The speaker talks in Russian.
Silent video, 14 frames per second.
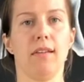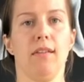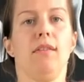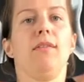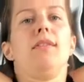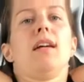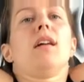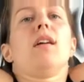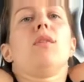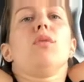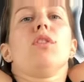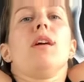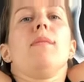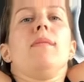вверх к
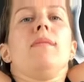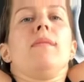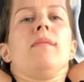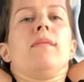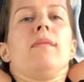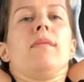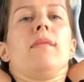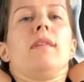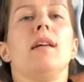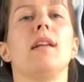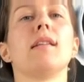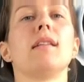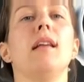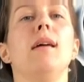ушам,
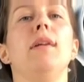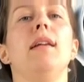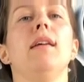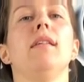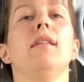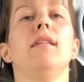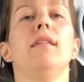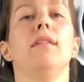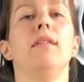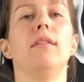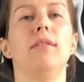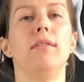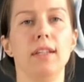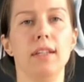расслабили,
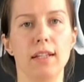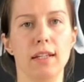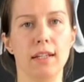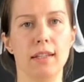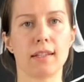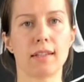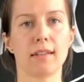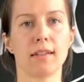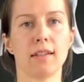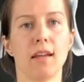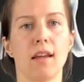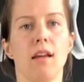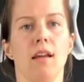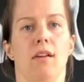вниз,
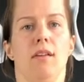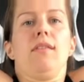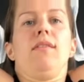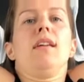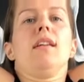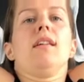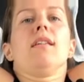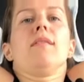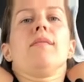вверх,